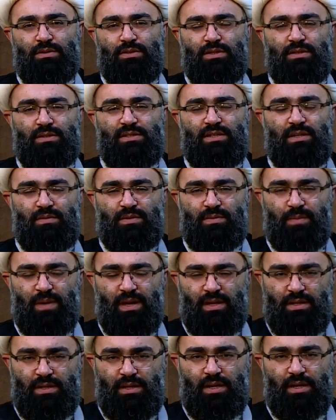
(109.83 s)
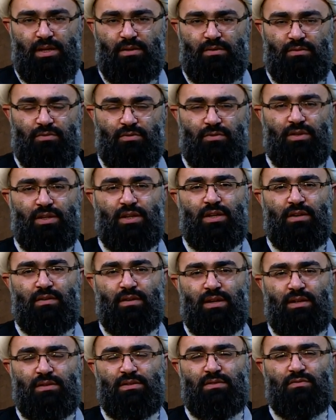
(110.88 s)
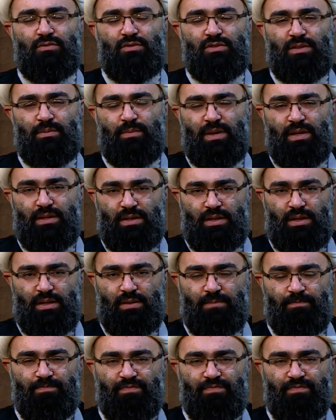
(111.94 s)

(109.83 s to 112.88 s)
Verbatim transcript: через 75 дней, другие говорят 95 дней.